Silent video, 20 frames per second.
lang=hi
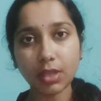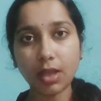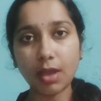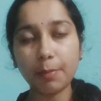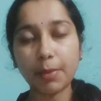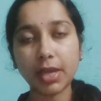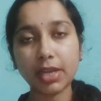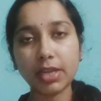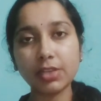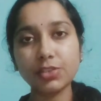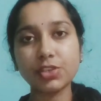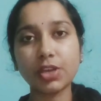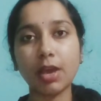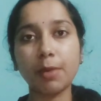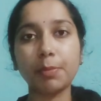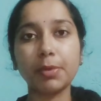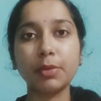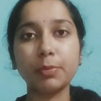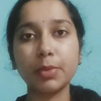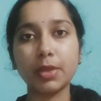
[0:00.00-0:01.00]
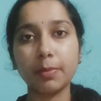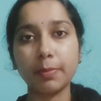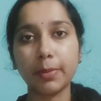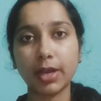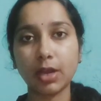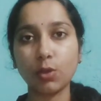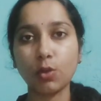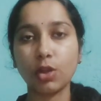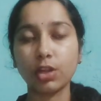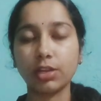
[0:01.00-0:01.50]
हमारे जहाँ पर भी
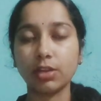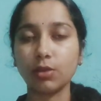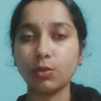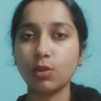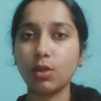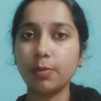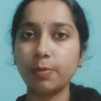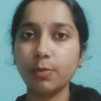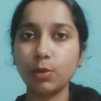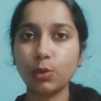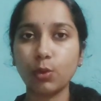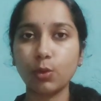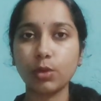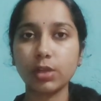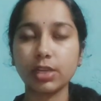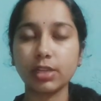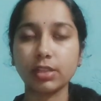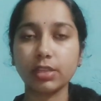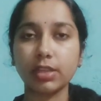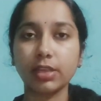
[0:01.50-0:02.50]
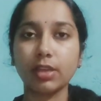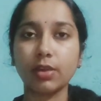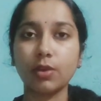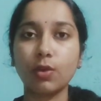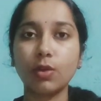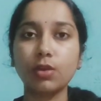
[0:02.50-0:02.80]
हमारा कॉटन को हम ग्रो करते हैं